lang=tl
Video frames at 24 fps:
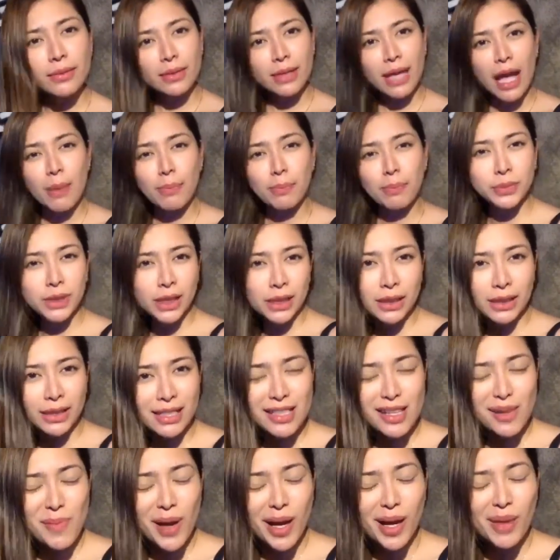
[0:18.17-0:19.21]
updated ka
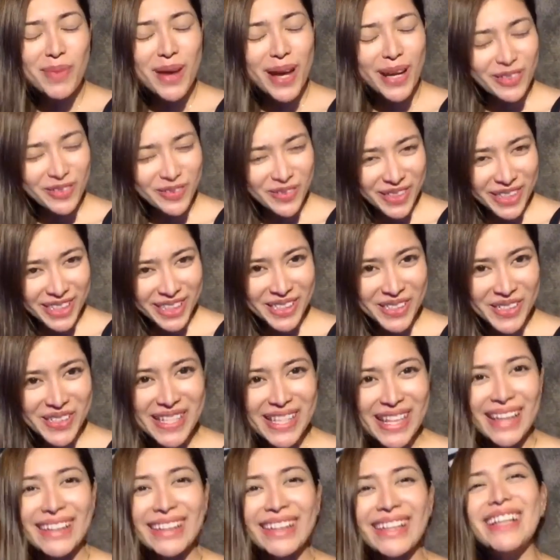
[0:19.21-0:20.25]
sa mga bagong videos
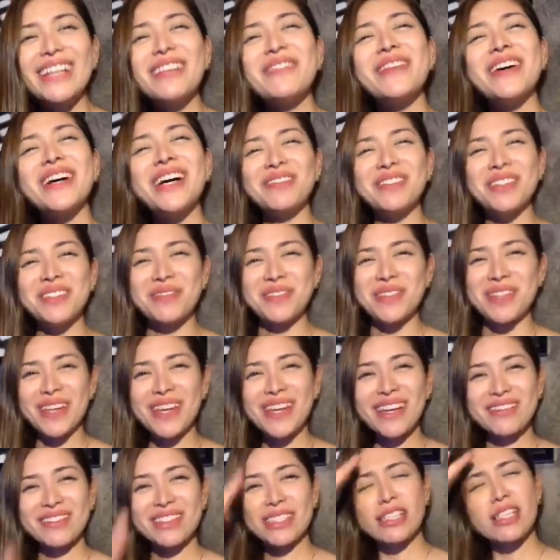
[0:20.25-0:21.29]
natin mga
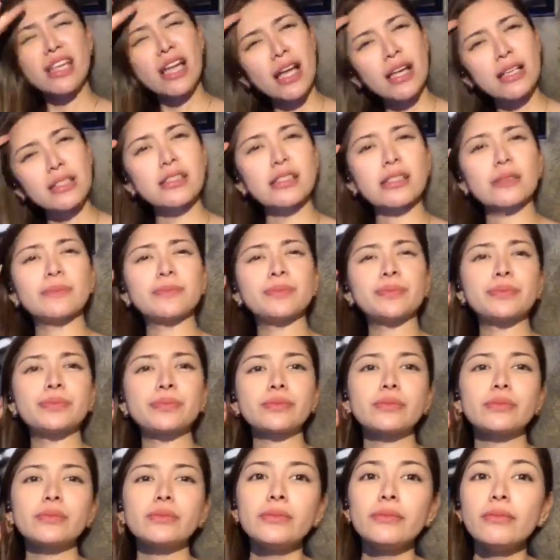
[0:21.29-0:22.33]
bebs. Yes!
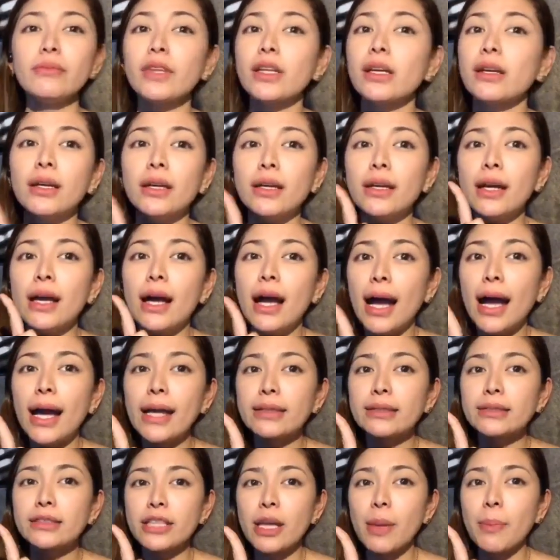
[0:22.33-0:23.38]

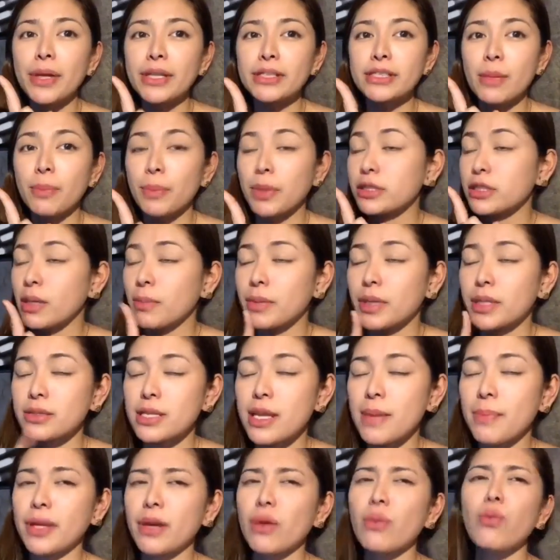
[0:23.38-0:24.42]
At syempre, syempre, syempre,
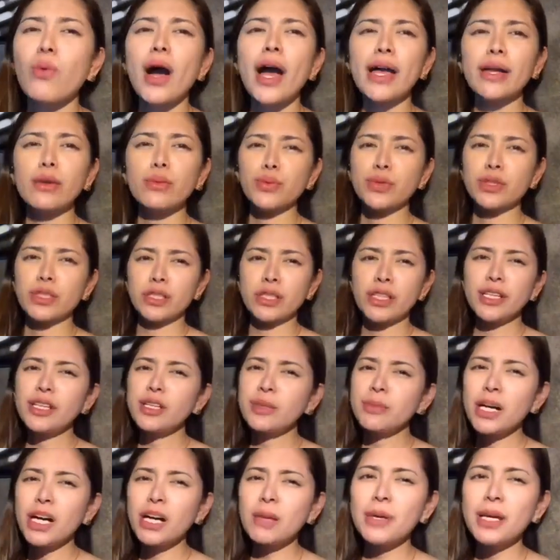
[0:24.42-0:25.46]
syempre. Why here
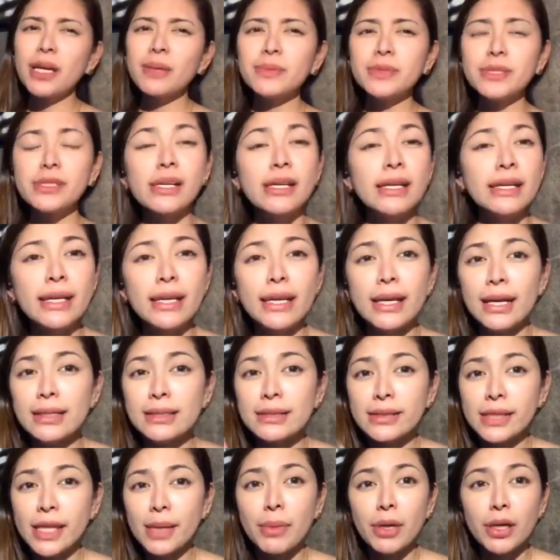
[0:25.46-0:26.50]
mga bebs?
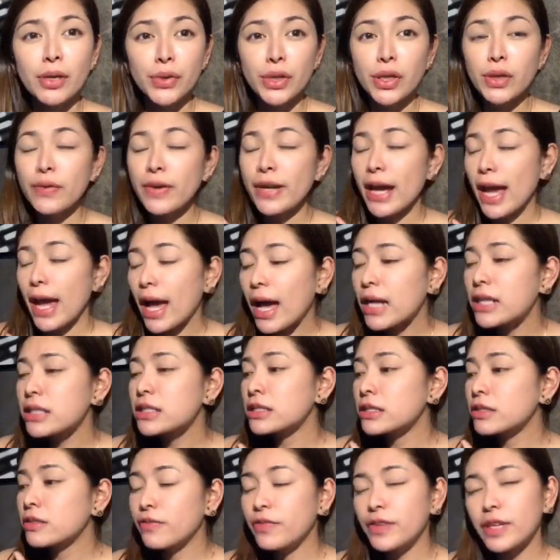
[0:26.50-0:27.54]
kasi
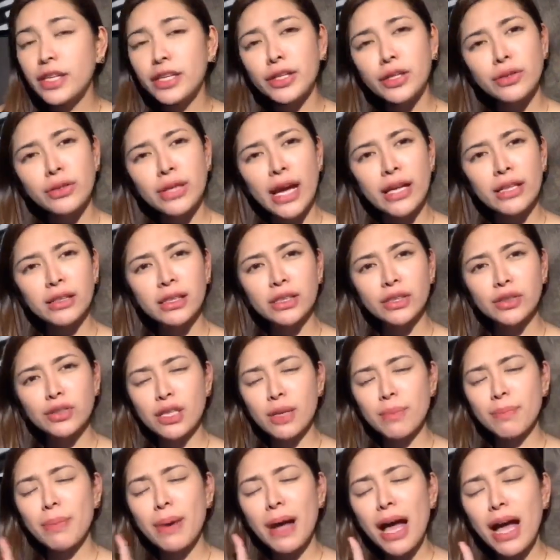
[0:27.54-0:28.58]
magre-reaction video tayo dito sa
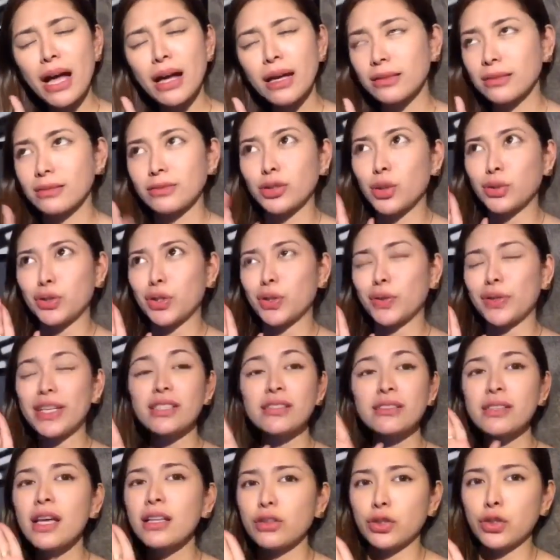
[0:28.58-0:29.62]
ba... No, no, it's
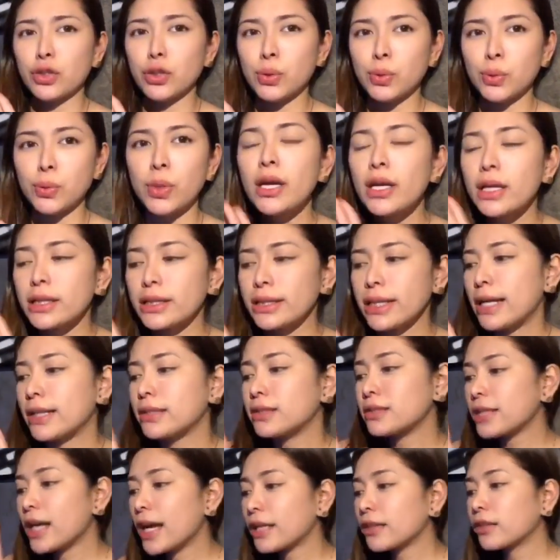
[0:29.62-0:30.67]
not new. Yeah,
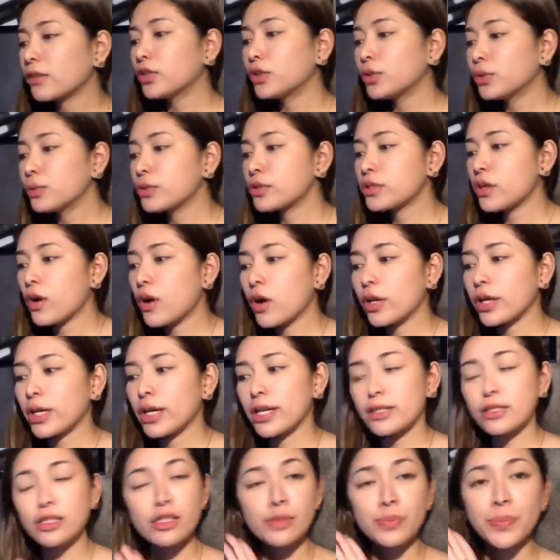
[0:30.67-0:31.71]
it's not new song,
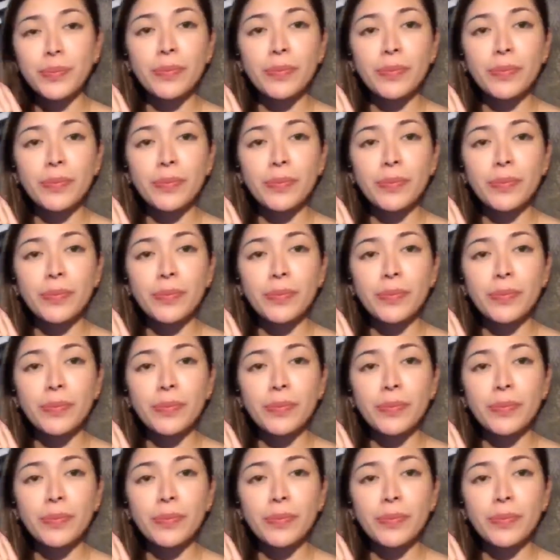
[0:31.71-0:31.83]
it's